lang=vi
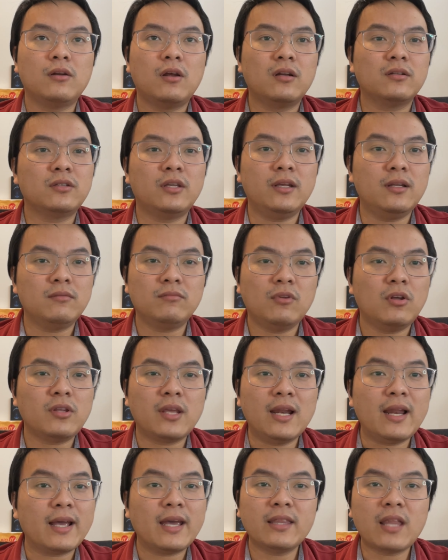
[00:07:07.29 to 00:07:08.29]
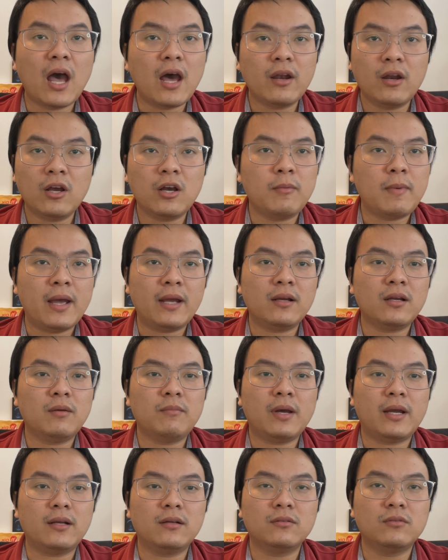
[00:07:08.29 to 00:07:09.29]
nó chỉ nó chỉ là cái tên thôi các bạn,
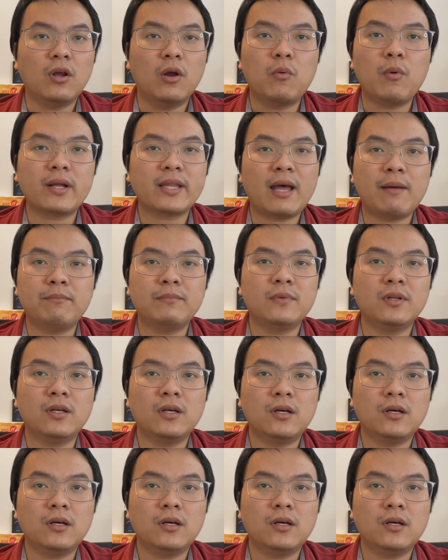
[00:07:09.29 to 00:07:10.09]
các bạn đừng quan tâm